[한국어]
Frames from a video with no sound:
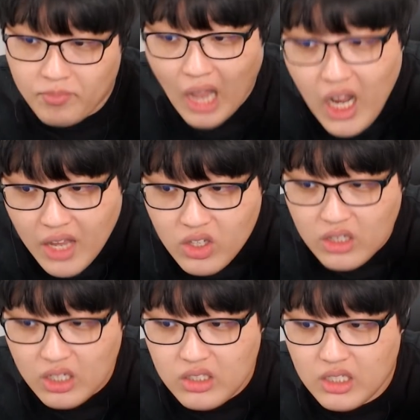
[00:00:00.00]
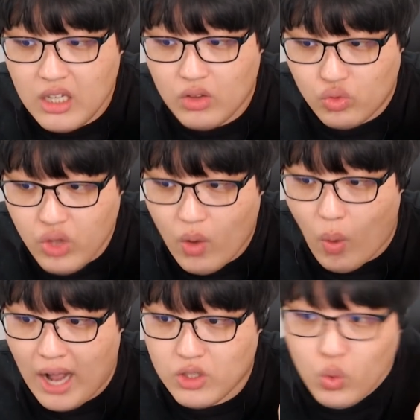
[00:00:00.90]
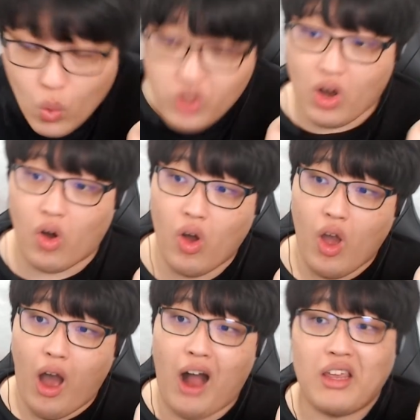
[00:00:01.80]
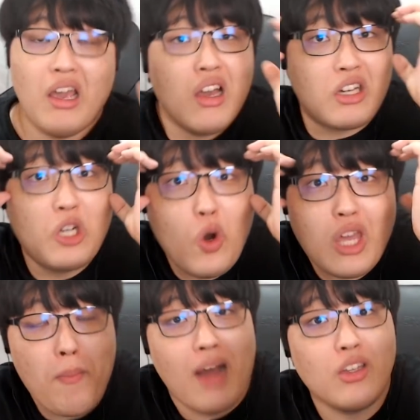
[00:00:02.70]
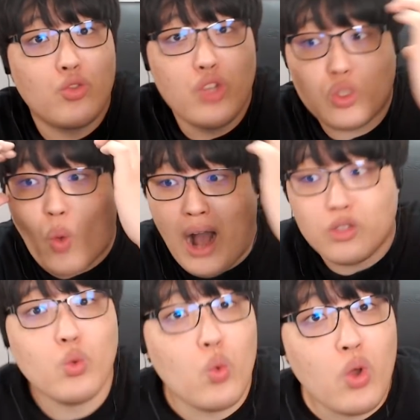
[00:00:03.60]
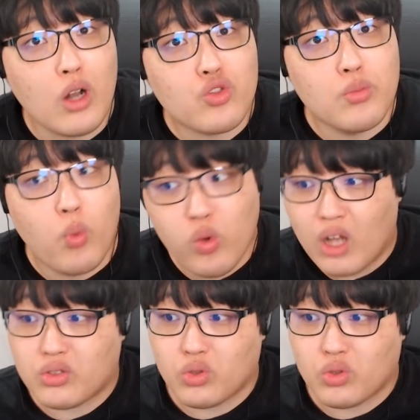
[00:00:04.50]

타란기의 특징인 눈의 광선 공격 아니 그렇게 많은 눈에서 광선 공격할 줄은 몰랐어